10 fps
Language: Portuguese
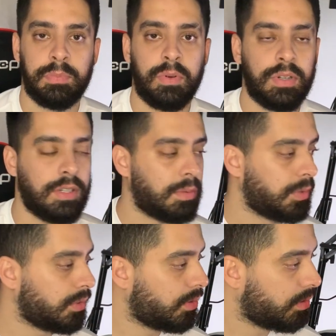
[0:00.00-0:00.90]
pouco
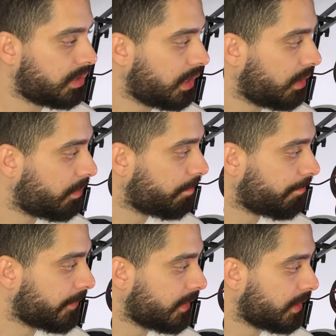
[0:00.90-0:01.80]
incomodou o Cruzeiro.
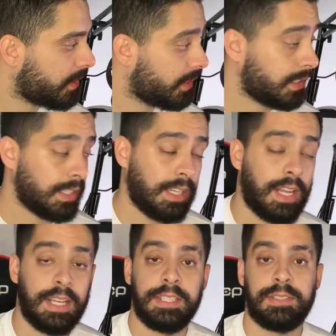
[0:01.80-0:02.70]

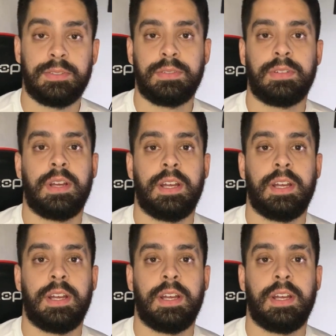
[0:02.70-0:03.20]
E é isso.